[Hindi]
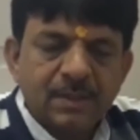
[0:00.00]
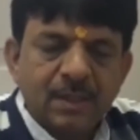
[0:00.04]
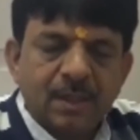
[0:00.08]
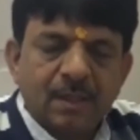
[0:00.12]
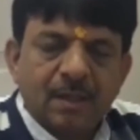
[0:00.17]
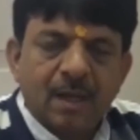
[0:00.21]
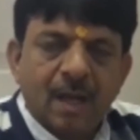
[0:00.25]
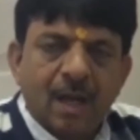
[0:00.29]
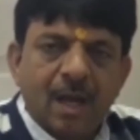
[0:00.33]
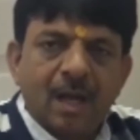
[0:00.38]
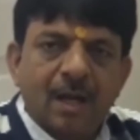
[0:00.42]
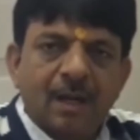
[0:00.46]

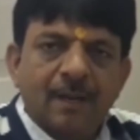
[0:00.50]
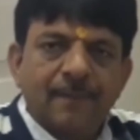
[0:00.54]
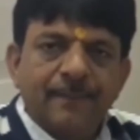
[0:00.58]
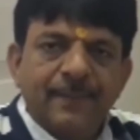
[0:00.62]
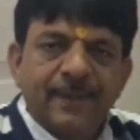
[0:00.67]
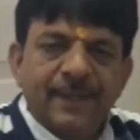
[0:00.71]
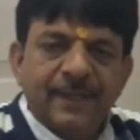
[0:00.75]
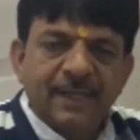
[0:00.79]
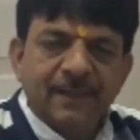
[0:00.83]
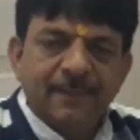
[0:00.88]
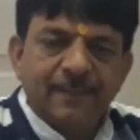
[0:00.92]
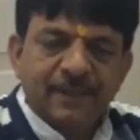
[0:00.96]
सरकार
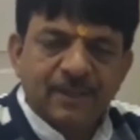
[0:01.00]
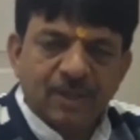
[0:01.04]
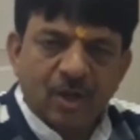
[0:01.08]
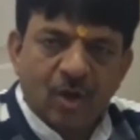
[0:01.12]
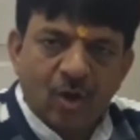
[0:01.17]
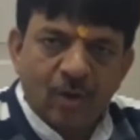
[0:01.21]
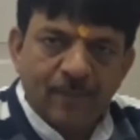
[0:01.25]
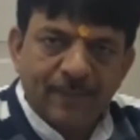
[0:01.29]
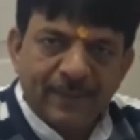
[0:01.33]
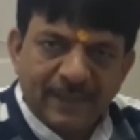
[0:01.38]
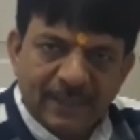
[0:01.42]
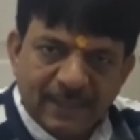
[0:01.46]
बेटी
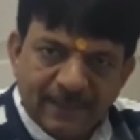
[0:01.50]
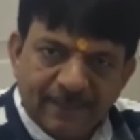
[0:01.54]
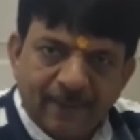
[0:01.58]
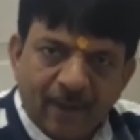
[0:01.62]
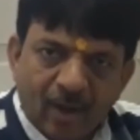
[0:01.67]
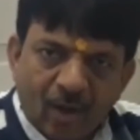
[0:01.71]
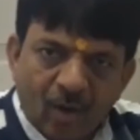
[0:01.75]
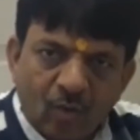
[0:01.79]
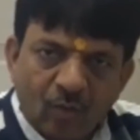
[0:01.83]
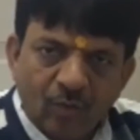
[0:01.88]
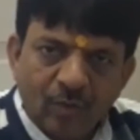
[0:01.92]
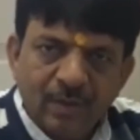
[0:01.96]
बचाओ बेटी
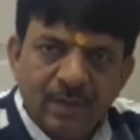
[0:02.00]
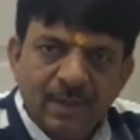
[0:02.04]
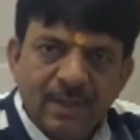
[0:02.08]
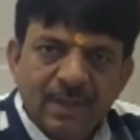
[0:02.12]
पढ़ाओ